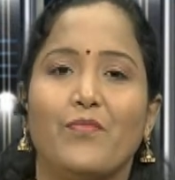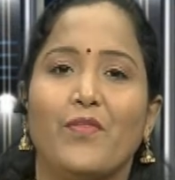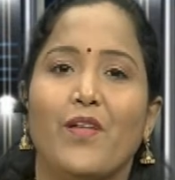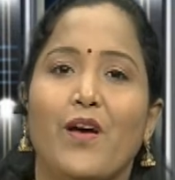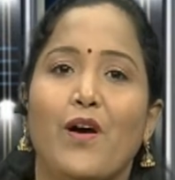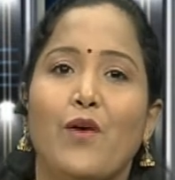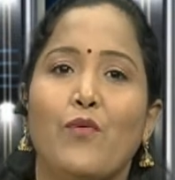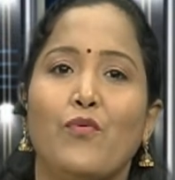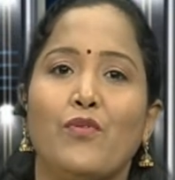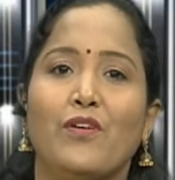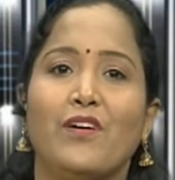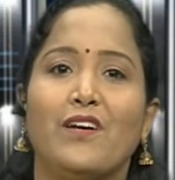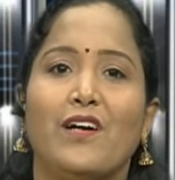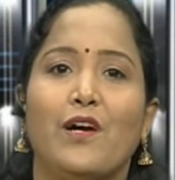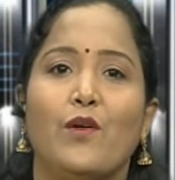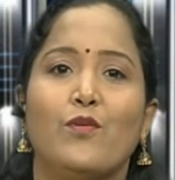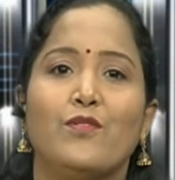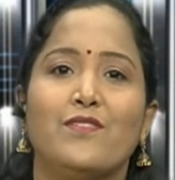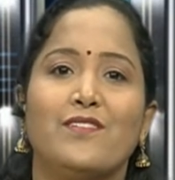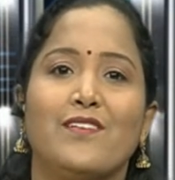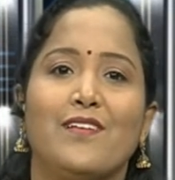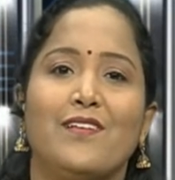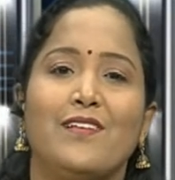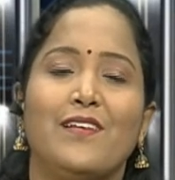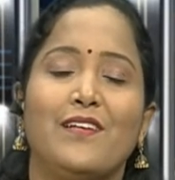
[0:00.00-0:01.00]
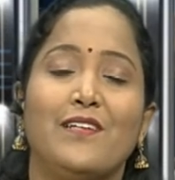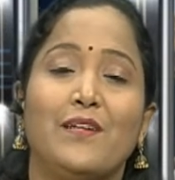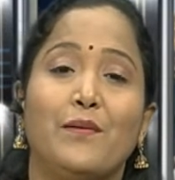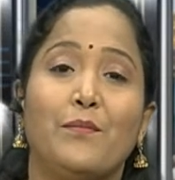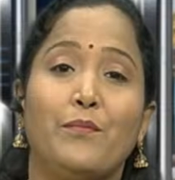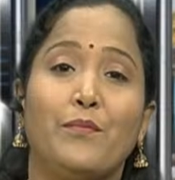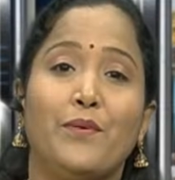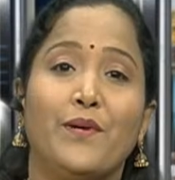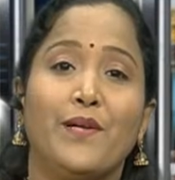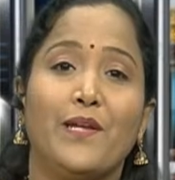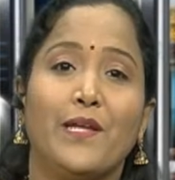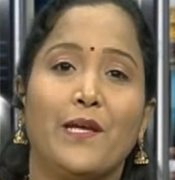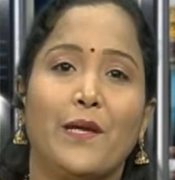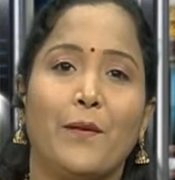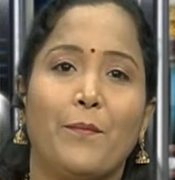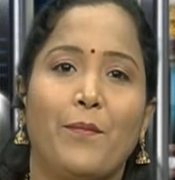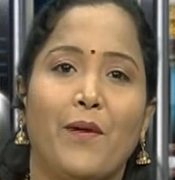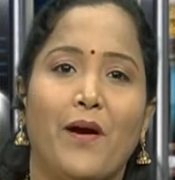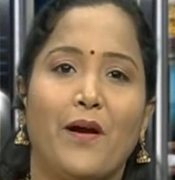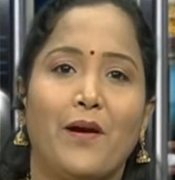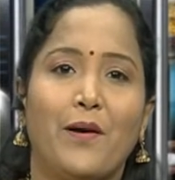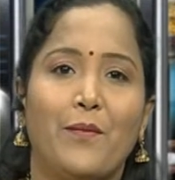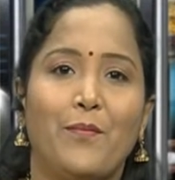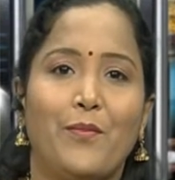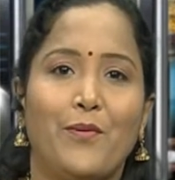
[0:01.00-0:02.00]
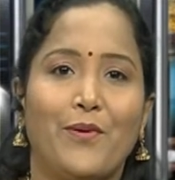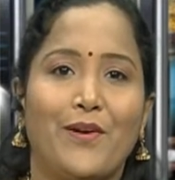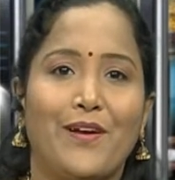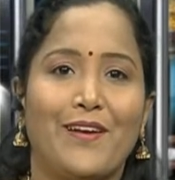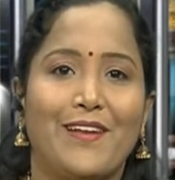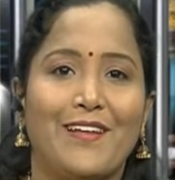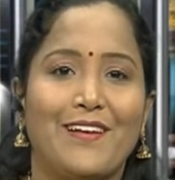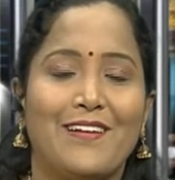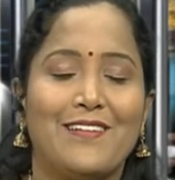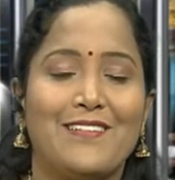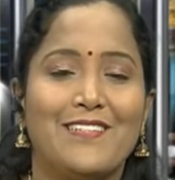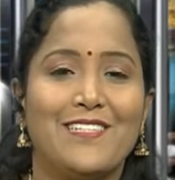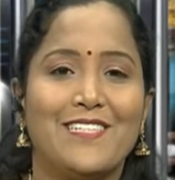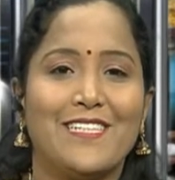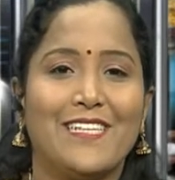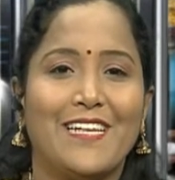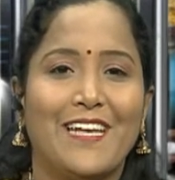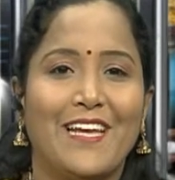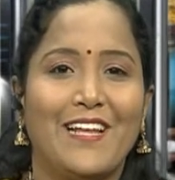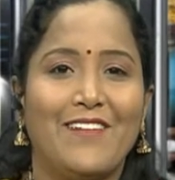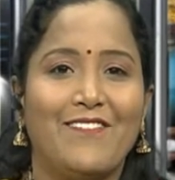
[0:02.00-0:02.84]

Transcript: நான் உங்கள் கௌசல்யா நம்ம இன்றைக்கி பார்க்க போகிற நிகழ்ச்சி